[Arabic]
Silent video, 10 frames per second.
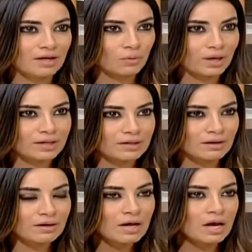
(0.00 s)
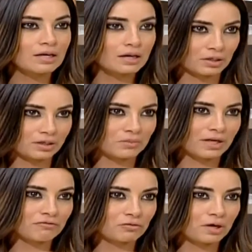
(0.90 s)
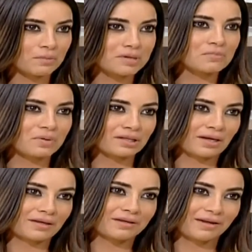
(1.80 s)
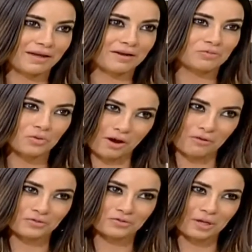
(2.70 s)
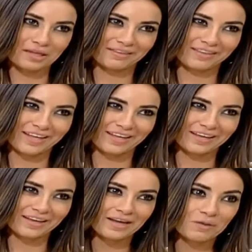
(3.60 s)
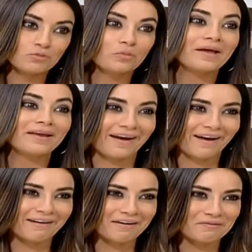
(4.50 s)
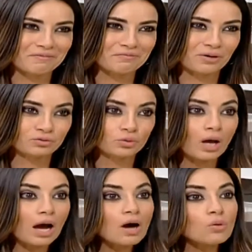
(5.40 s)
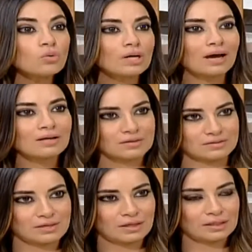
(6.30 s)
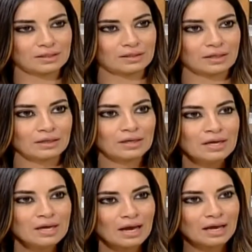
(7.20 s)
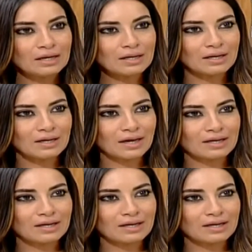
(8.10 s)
أو غيرها لأنه نحن بنعرف أنه كمان ببعض الأحيان الأهل بيوقعوا بشوية آه، مبالغة بالموضوع أو او نعم. العكس صحيح نعم. يعني هل نعم.